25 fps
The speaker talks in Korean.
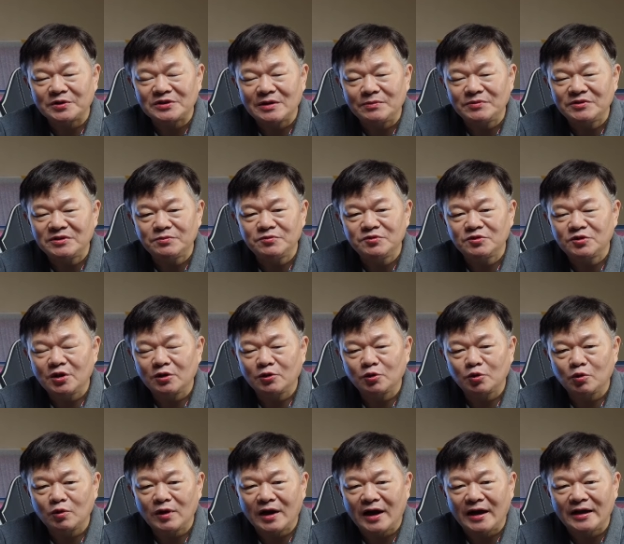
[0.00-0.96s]
36년
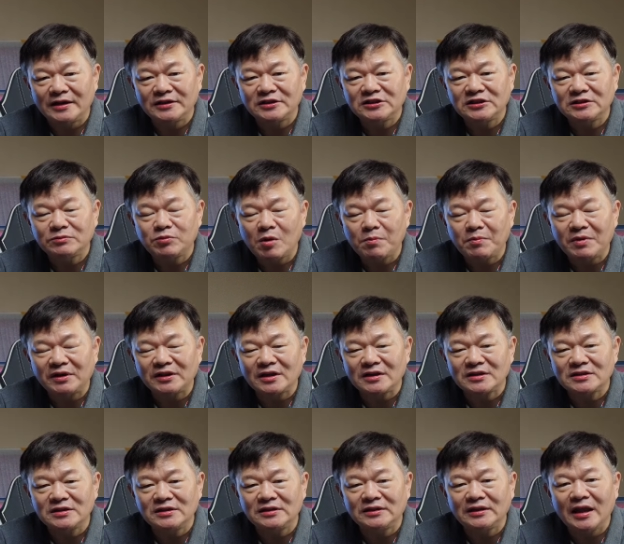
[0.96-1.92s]
동안 10억
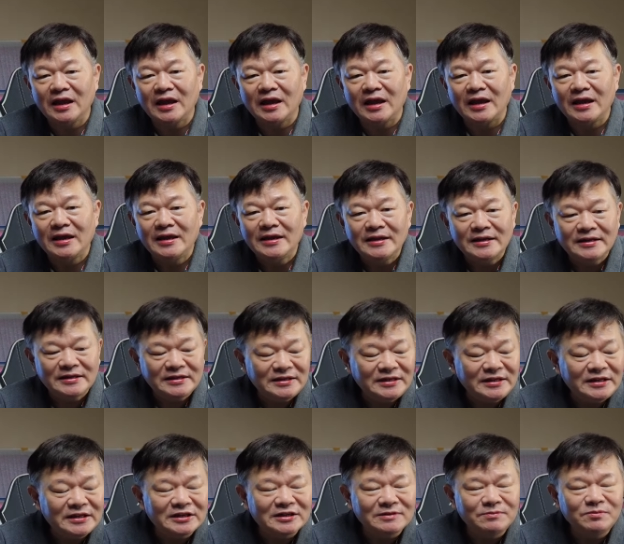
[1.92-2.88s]
받았을 때
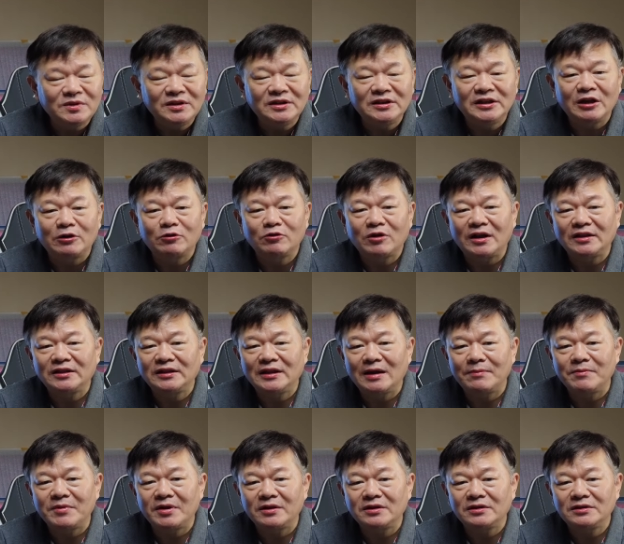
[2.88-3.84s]
이 금리대로
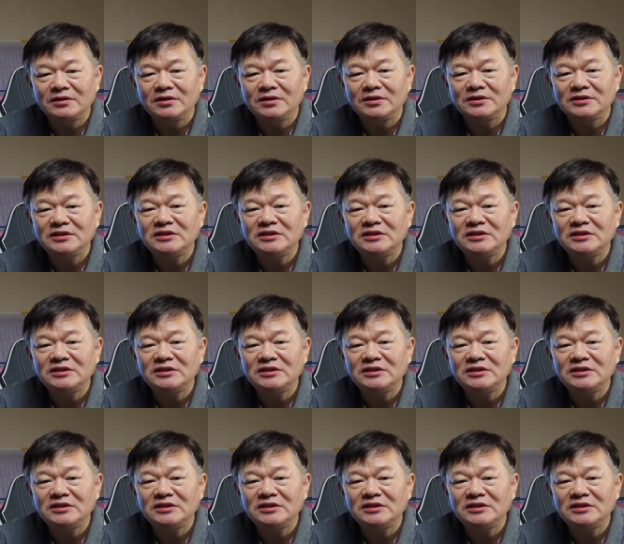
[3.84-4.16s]
한다면은요.